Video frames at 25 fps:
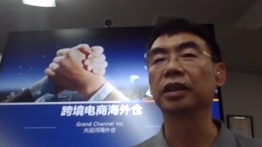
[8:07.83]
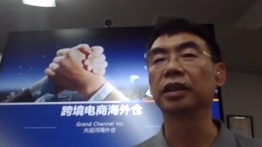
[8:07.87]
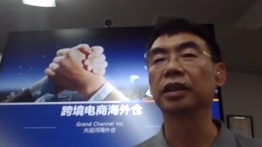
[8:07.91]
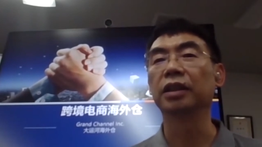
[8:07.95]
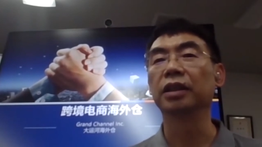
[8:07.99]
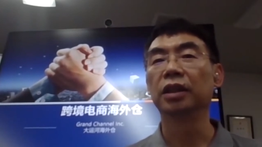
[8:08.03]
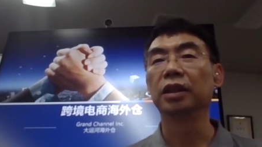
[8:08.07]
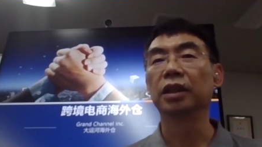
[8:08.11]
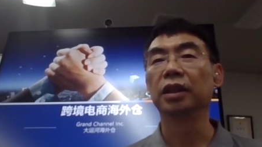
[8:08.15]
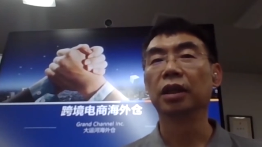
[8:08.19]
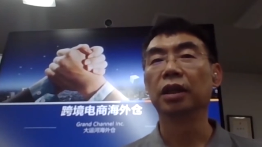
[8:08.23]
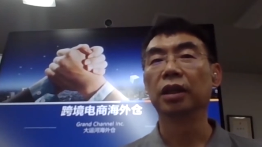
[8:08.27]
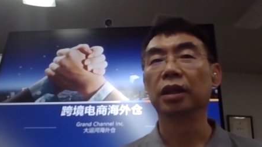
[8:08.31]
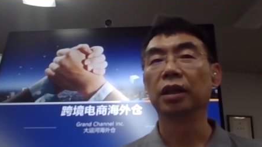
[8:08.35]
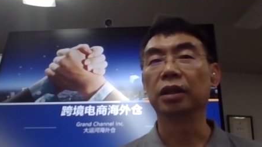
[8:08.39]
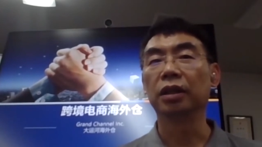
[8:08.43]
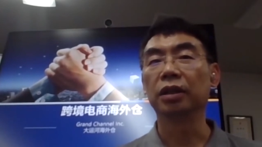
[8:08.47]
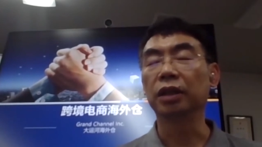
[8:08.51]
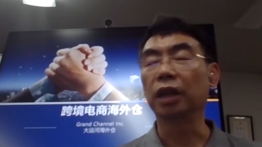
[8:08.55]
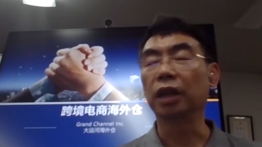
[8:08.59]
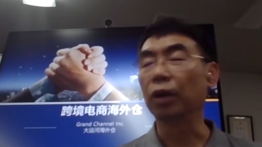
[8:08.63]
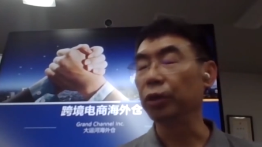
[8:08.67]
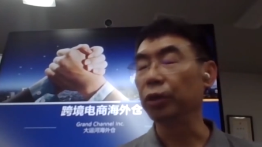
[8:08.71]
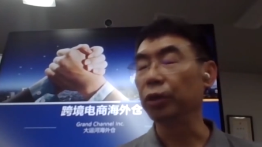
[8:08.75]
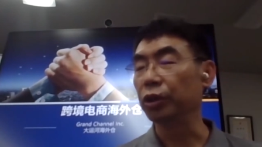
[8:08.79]
啊，大卫是
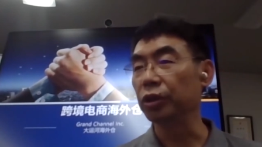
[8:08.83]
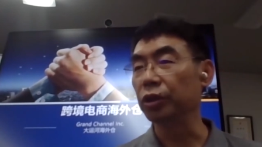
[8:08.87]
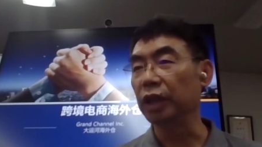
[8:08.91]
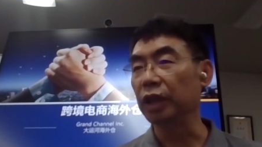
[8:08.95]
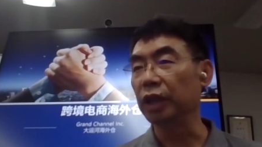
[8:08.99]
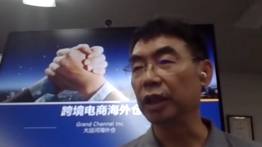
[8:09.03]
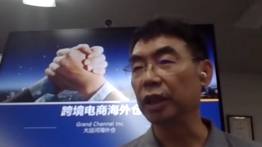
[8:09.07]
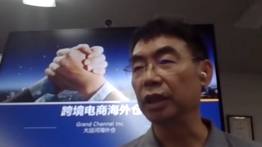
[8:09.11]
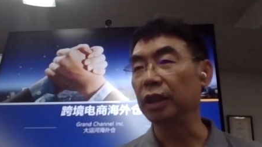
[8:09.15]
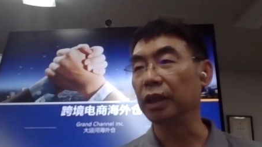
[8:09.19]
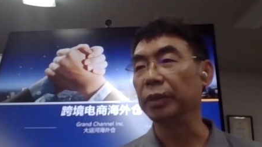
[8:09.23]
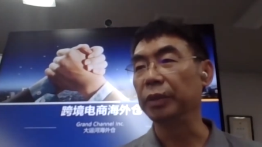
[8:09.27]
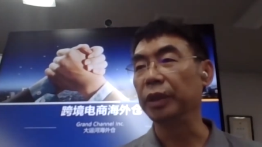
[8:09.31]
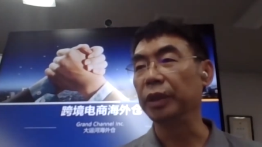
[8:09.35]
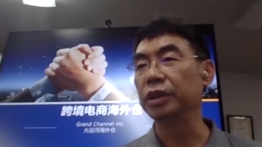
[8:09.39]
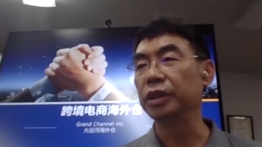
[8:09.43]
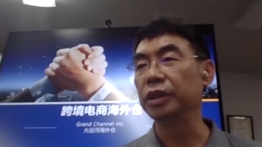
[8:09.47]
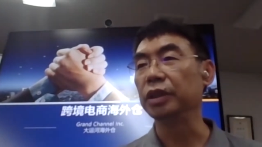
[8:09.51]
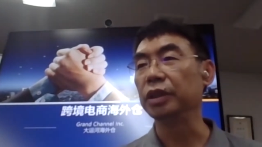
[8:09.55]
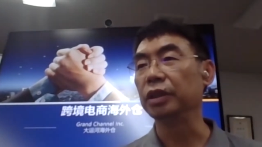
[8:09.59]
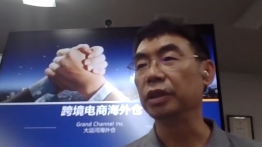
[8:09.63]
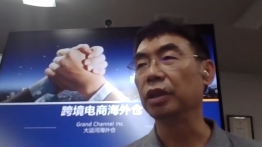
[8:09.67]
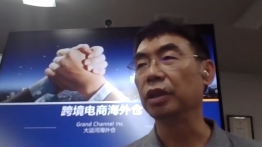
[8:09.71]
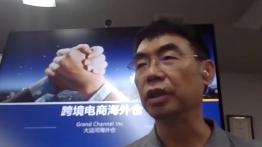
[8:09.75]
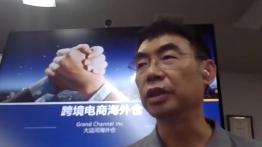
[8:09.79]
在里面起到一
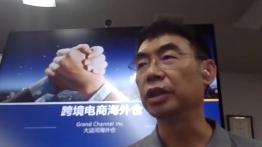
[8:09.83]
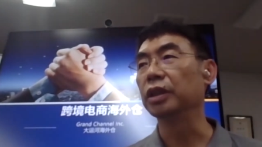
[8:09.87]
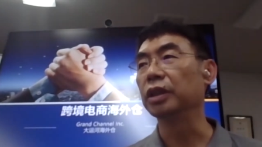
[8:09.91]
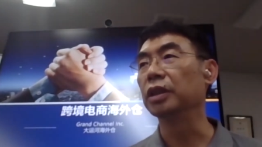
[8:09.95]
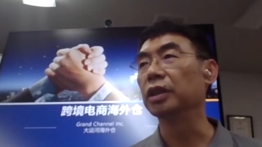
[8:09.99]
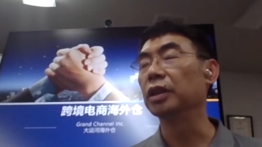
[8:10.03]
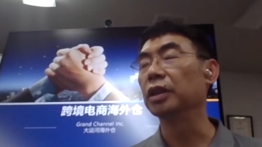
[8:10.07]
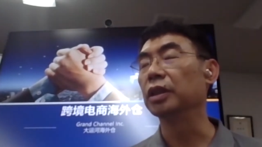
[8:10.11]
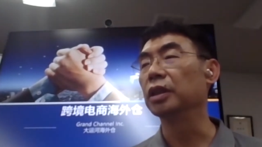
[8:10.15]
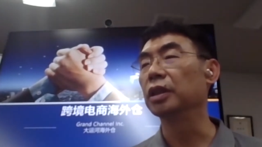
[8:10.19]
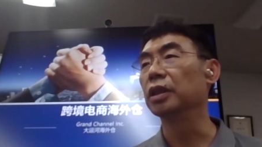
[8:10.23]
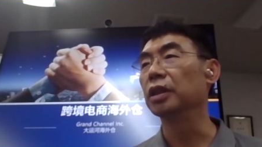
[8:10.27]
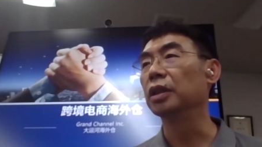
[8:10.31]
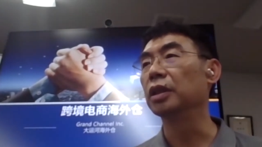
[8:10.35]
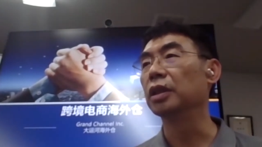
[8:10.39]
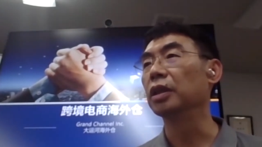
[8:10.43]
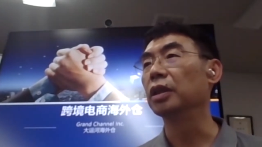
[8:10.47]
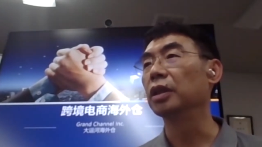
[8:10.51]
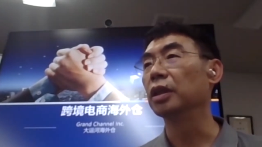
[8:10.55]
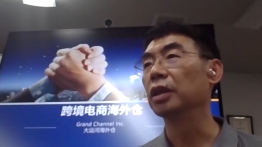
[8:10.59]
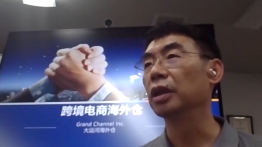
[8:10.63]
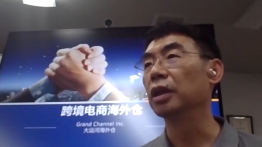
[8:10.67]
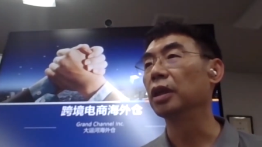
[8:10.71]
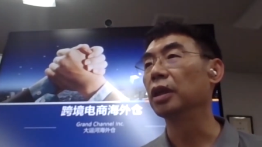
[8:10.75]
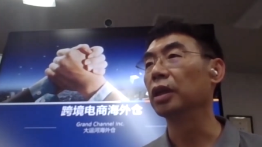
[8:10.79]
个啊一
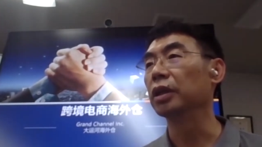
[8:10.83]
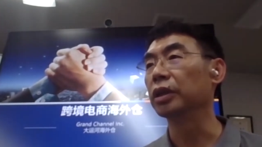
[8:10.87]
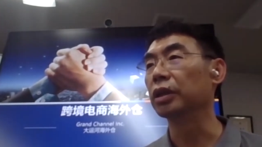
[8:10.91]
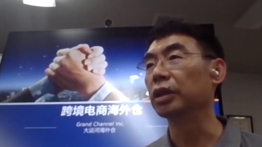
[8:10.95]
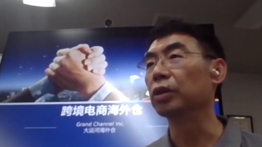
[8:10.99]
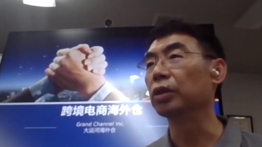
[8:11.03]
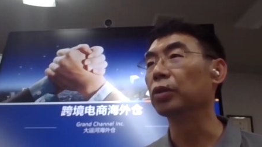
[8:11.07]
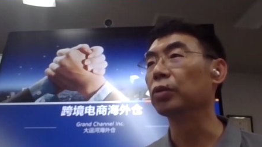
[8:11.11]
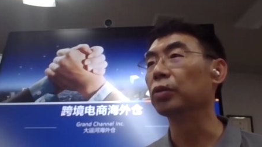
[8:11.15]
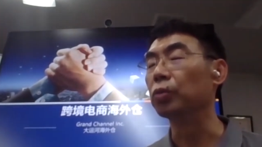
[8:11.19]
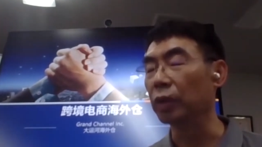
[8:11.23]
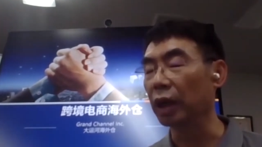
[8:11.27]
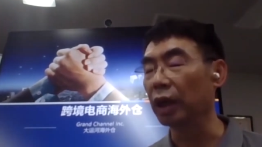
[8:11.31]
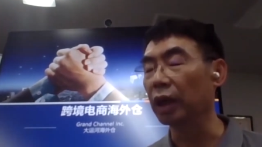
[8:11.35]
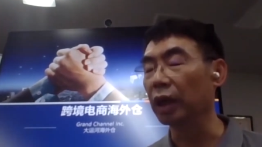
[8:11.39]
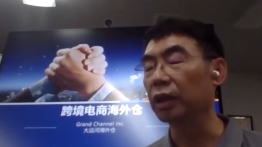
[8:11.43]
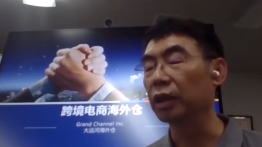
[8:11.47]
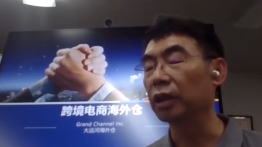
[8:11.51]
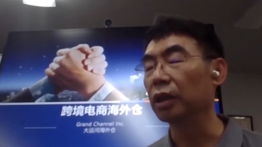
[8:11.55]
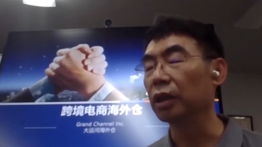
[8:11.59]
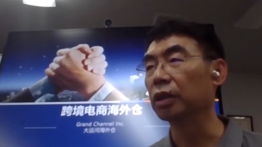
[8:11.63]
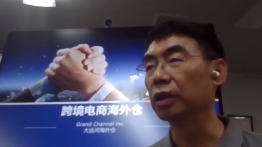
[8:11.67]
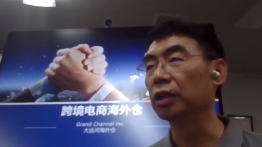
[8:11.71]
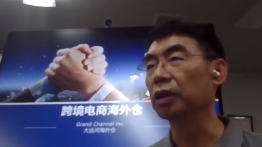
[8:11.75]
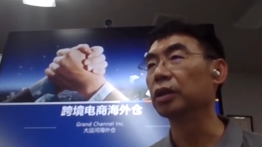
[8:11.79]
个骨干
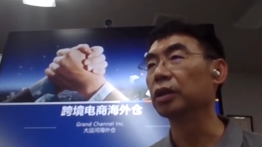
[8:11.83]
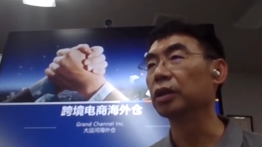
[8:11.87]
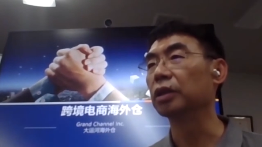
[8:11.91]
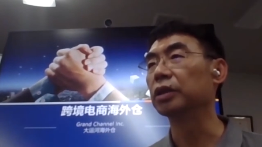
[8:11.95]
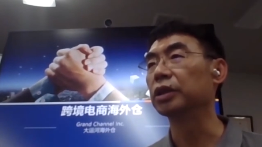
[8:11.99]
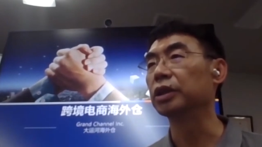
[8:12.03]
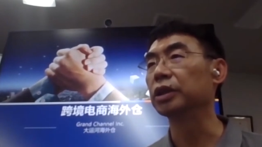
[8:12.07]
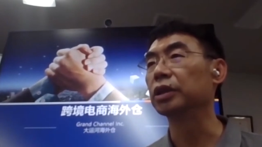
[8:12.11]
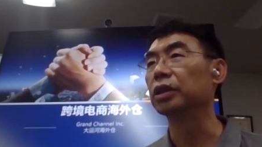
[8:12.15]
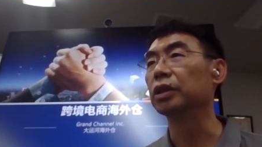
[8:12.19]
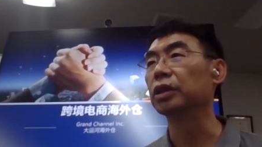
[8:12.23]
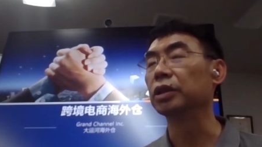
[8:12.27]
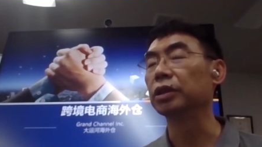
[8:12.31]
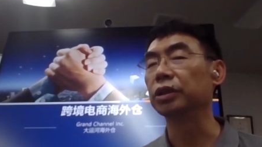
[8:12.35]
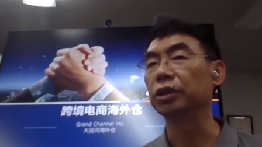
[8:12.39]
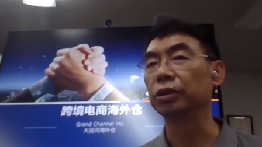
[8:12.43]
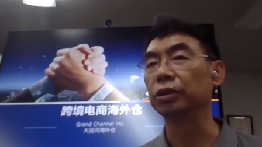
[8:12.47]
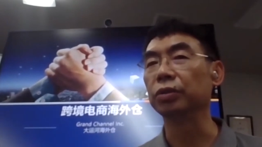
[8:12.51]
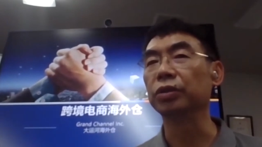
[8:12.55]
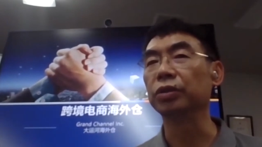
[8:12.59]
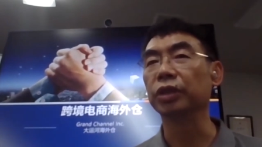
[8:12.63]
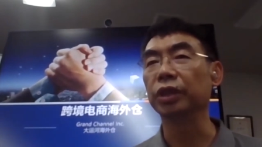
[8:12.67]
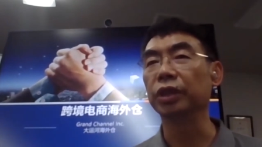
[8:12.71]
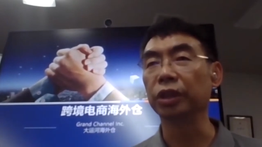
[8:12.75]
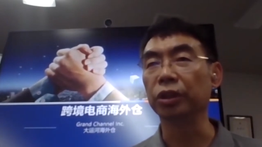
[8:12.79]
和一个其中的一个
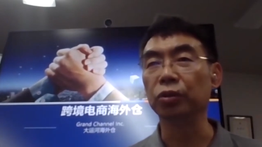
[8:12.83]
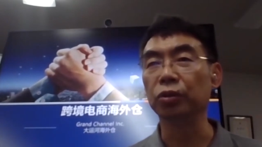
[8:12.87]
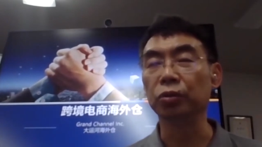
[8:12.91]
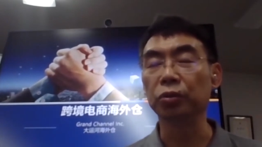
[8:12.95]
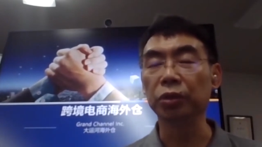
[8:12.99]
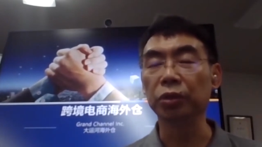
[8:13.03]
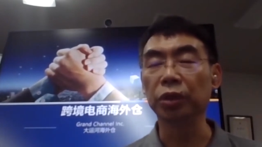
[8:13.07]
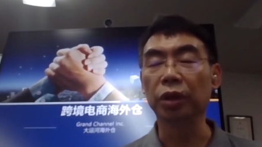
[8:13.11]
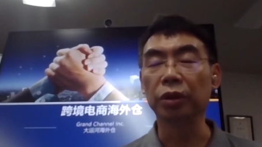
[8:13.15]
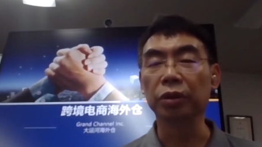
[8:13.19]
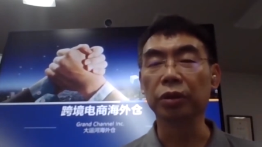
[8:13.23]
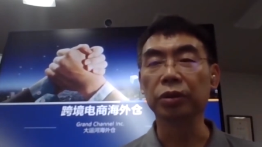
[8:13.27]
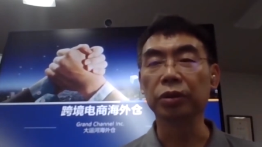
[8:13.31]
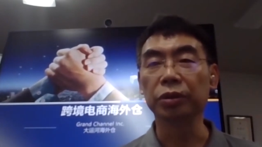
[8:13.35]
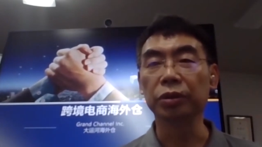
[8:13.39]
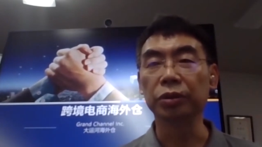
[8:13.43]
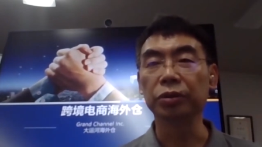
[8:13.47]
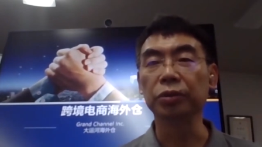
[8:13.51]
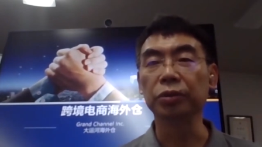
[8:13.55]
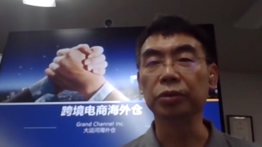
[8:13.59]
主导作用，